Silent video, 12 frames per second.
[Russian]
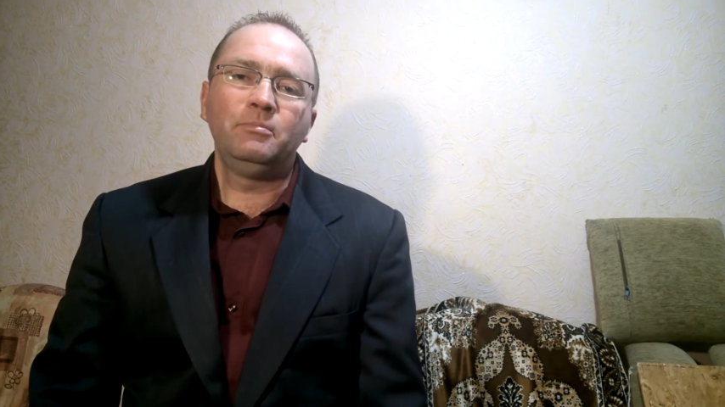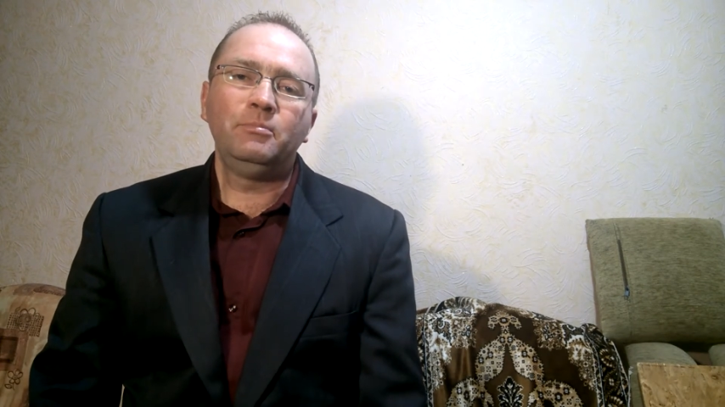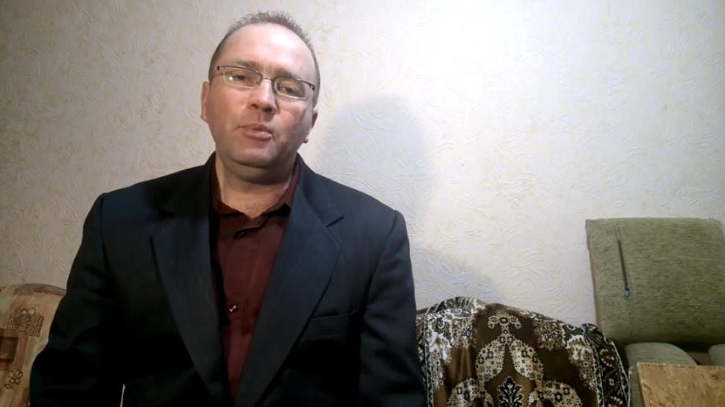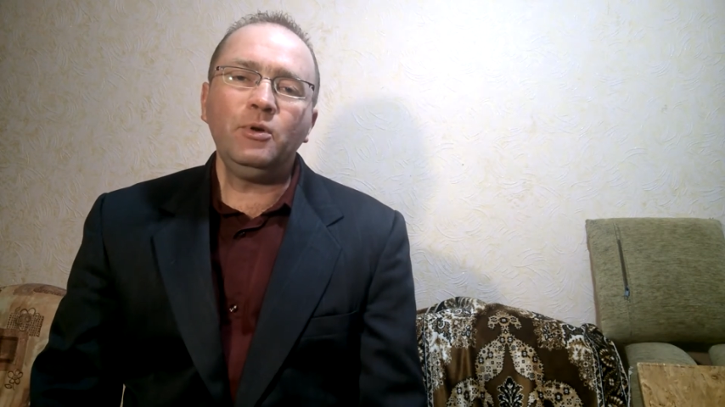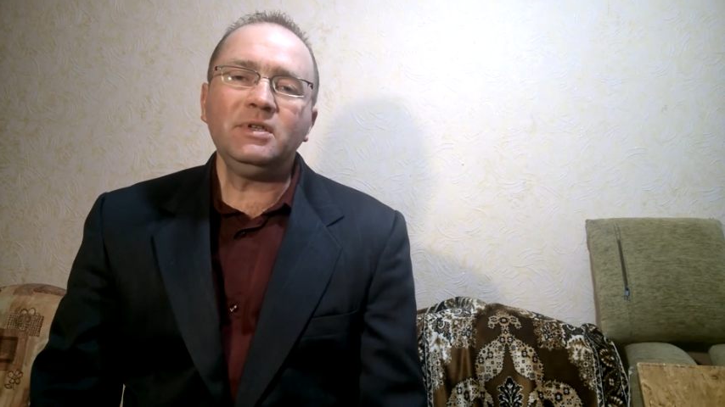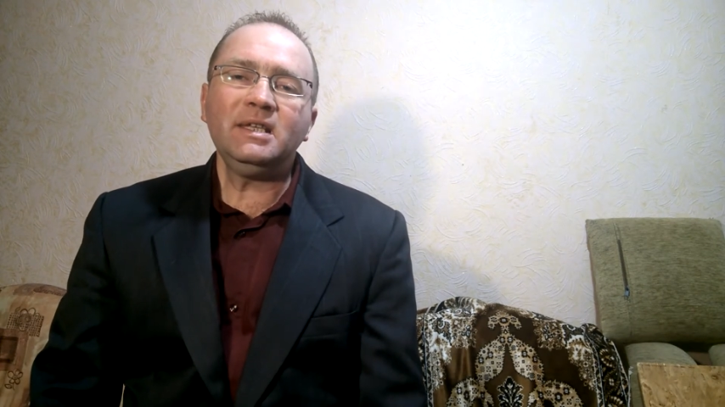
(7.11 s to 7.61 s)

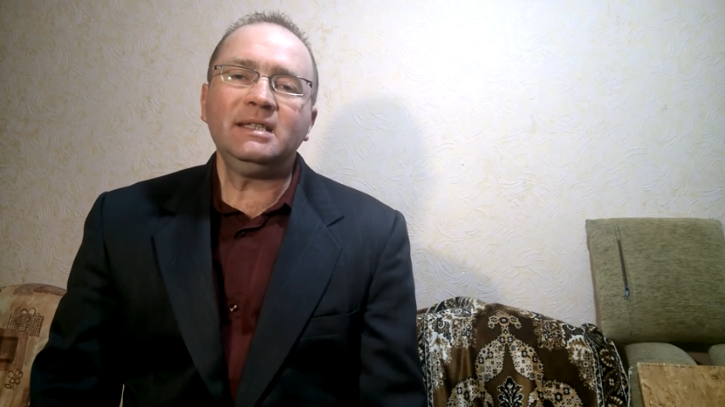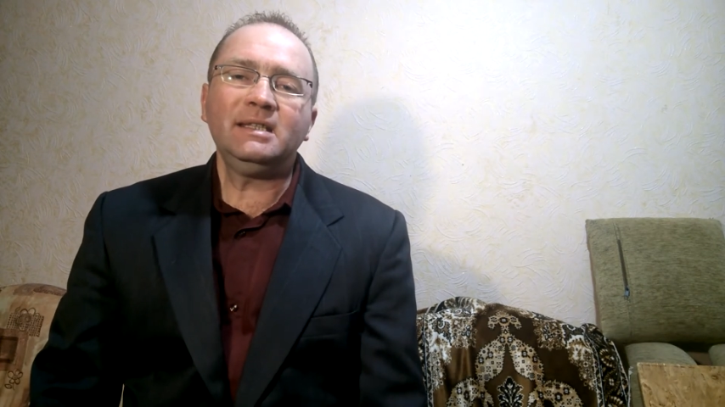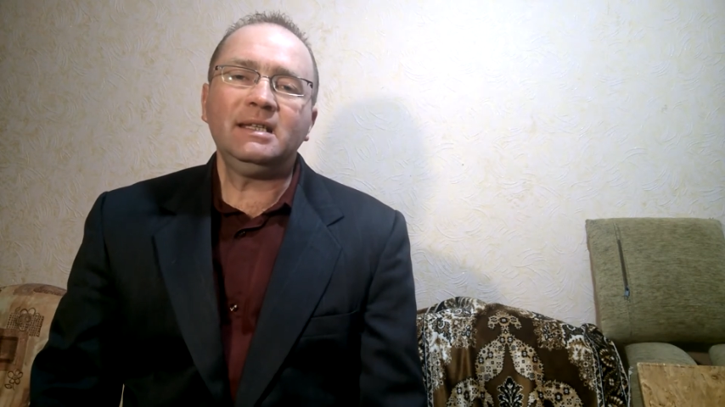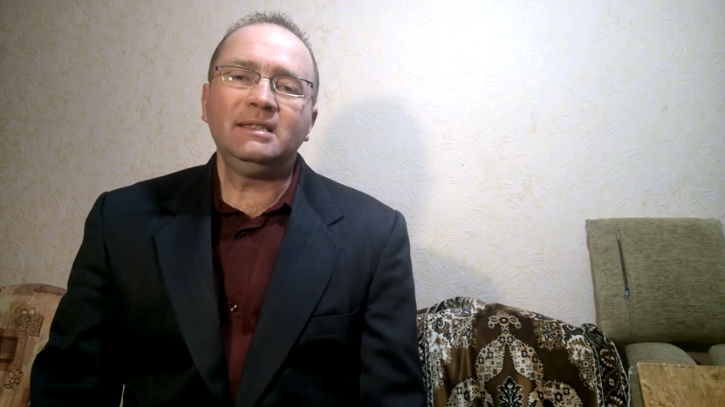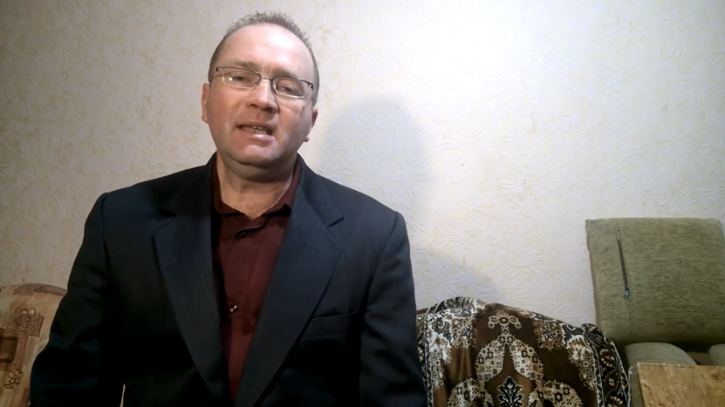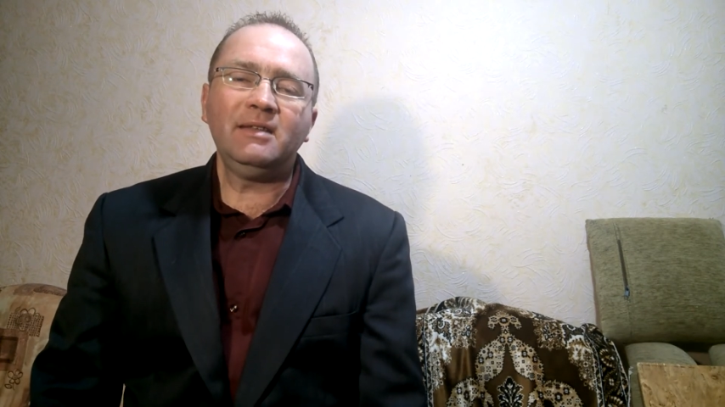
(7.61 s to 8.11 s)
Пусть
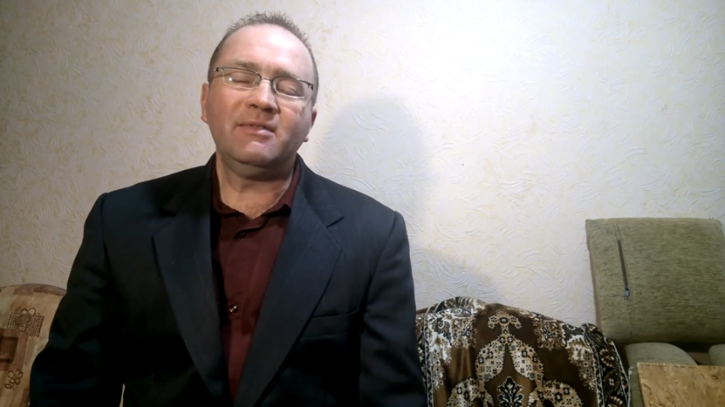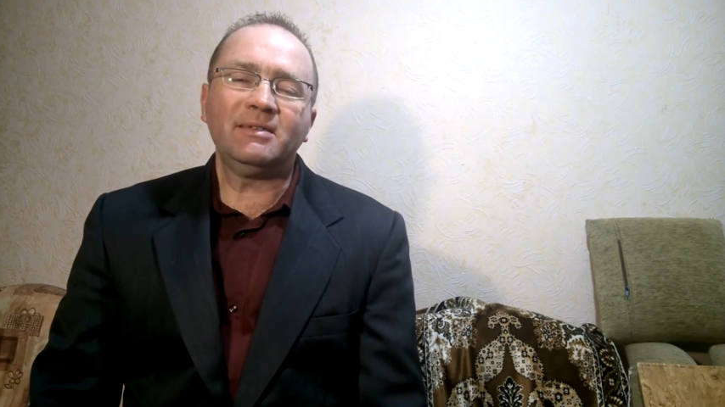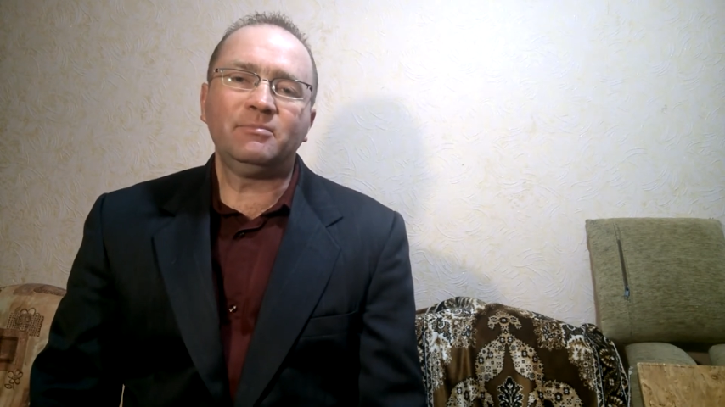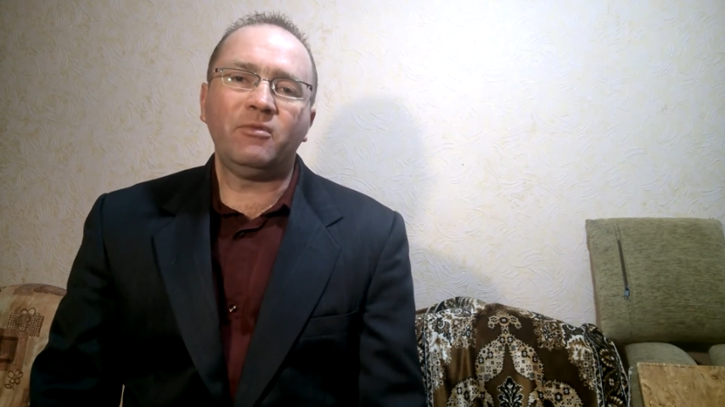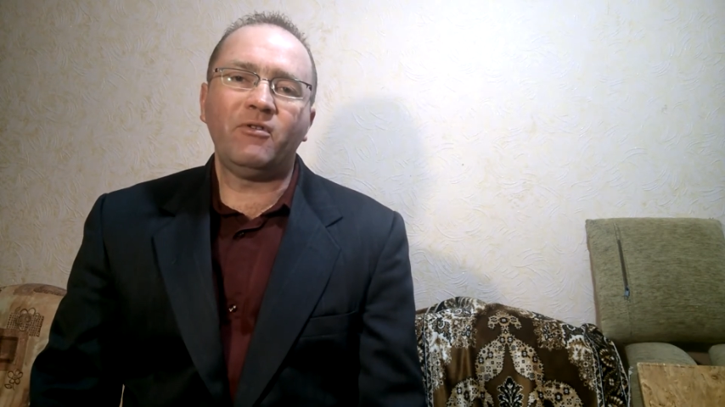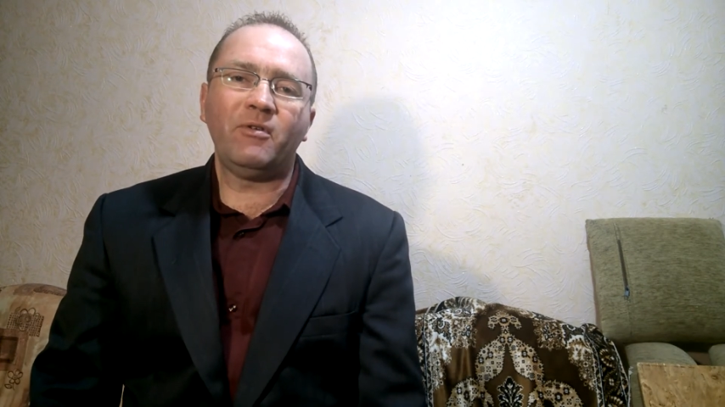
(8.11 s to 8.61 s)
этот день
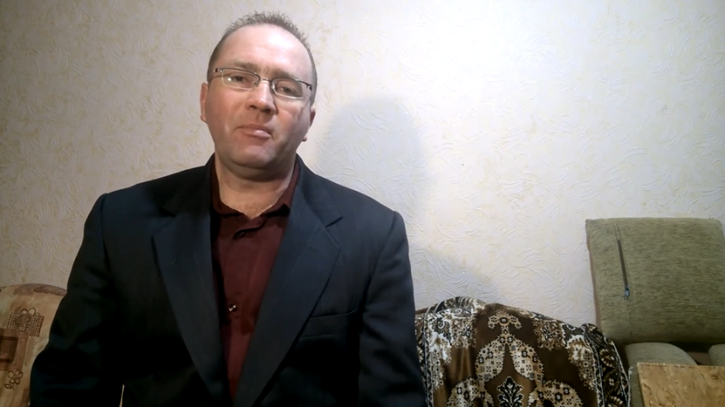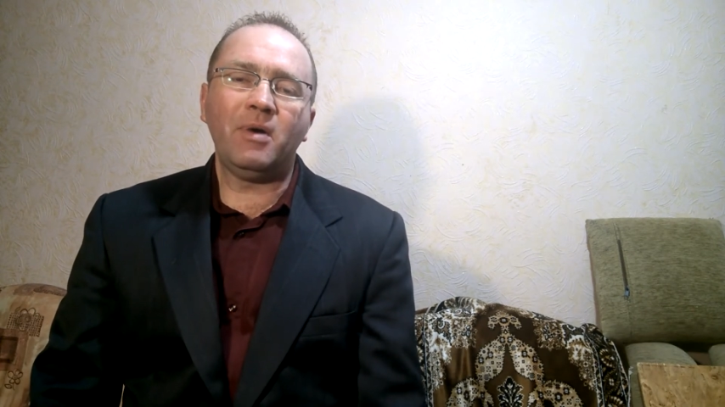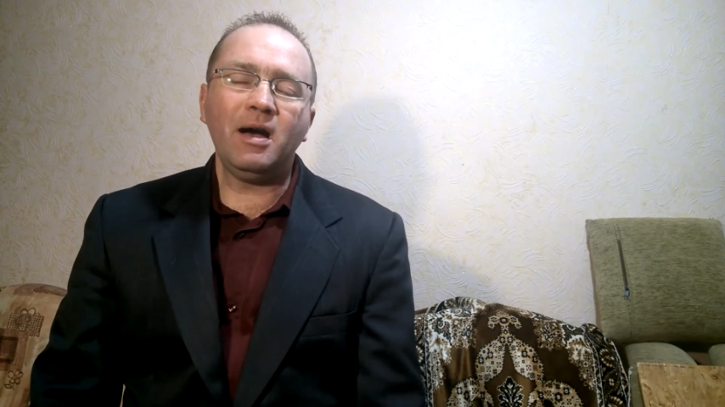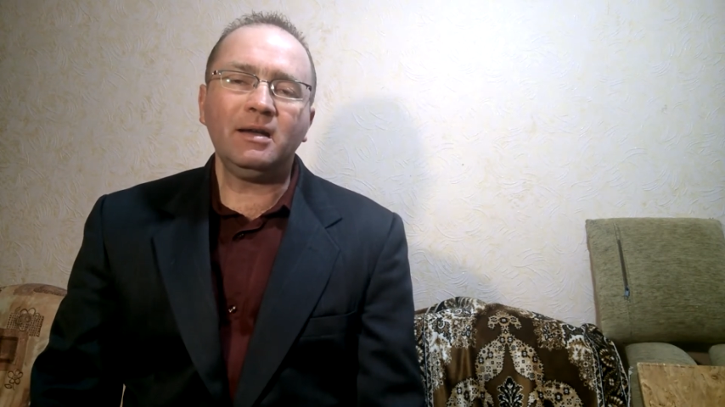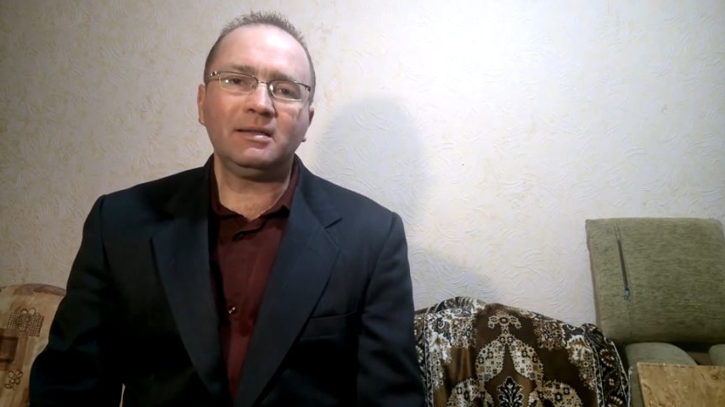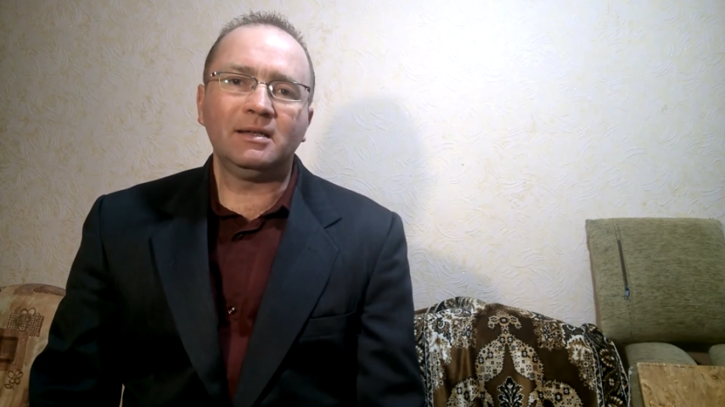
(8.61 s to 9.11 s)
8
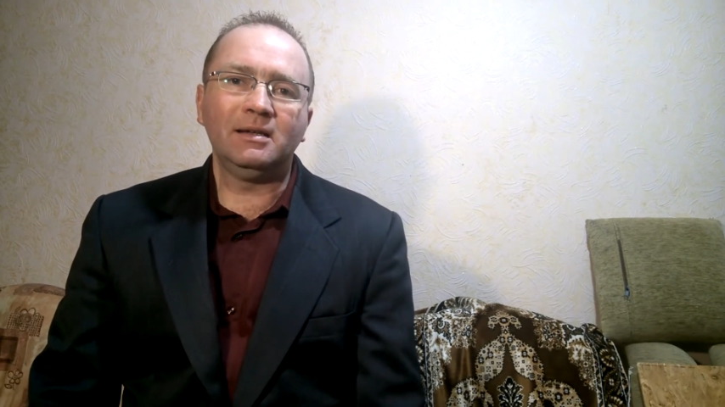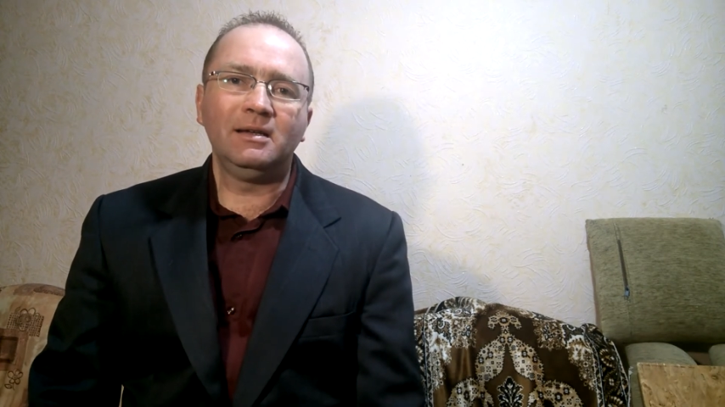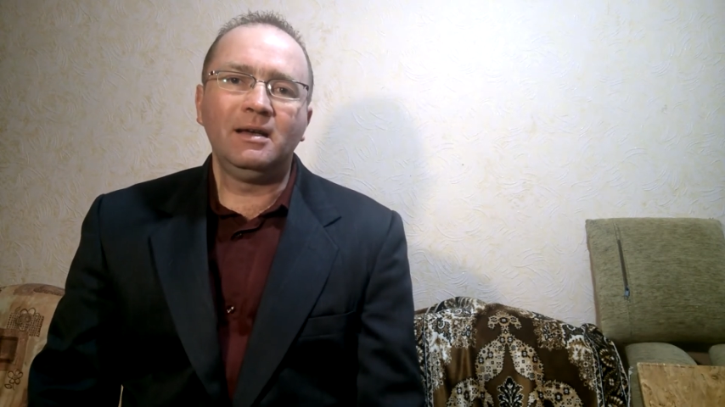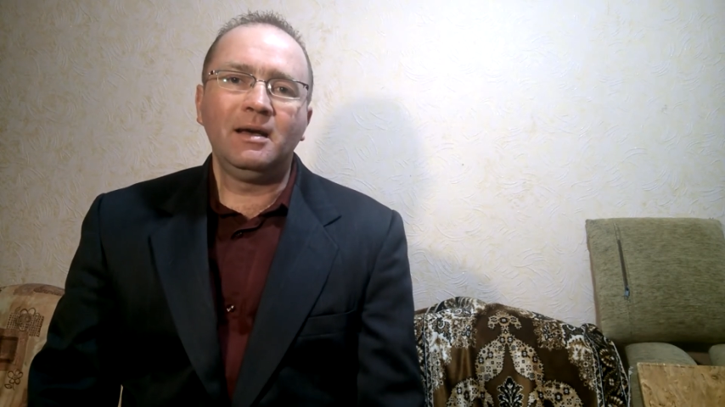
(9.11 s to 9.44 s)
марта